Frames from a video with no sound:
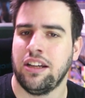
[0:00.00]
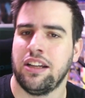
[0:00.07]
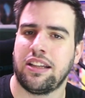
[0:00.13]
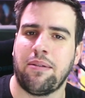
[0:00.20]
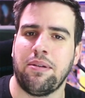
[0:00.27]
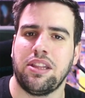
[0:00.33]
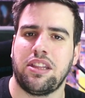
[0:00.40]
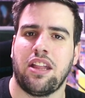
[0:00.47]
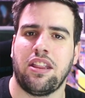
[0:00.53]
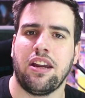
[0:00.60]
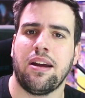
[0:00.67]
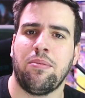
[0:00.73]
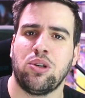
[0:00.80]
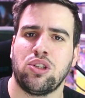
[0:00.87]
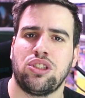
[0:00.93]
También
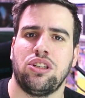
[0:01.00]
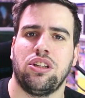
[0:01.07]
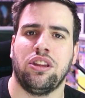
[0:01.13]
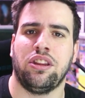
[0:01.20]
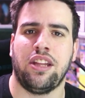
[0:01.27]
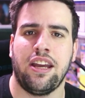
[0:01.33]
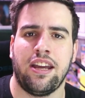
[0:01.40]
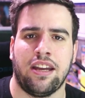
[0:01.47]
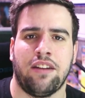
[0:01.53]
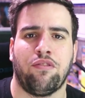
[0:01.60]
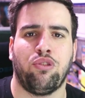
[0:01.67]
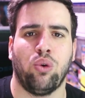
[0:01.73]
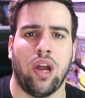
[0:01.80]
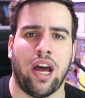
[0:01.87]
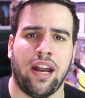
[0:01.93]
tendríamos de
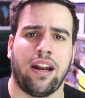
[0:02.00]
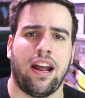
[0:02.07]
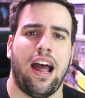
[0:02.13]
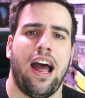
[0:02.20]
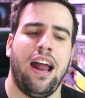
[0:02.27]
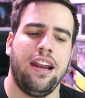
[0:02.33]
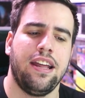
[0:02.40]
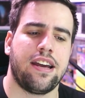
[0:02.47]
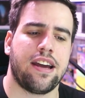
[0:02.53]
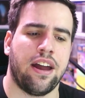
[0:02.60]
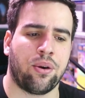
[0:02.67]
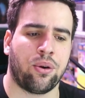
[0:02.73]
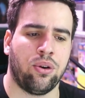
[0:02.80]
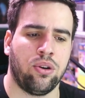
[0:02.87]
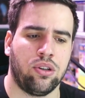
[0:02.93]
Fular a
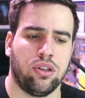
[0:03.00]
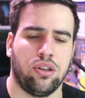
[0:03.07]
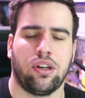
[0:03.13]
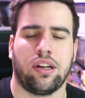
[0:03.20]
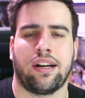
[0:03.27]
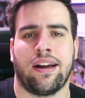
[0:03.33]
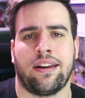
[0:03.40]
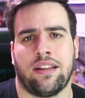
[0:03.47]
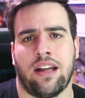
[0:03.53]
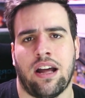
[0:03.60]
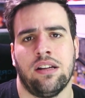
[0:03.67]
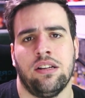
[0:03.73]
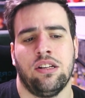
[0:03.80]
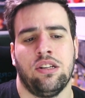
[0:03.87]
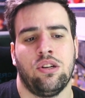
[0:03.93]
Rock carta
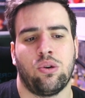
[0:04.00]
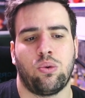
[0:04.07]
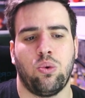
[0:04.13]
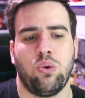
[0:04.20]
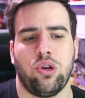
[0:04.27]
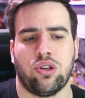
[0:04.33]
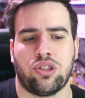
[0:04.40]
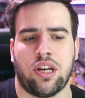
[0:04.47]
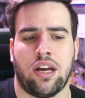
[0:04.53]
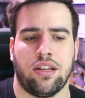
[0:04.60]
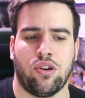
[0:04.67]
curiosa.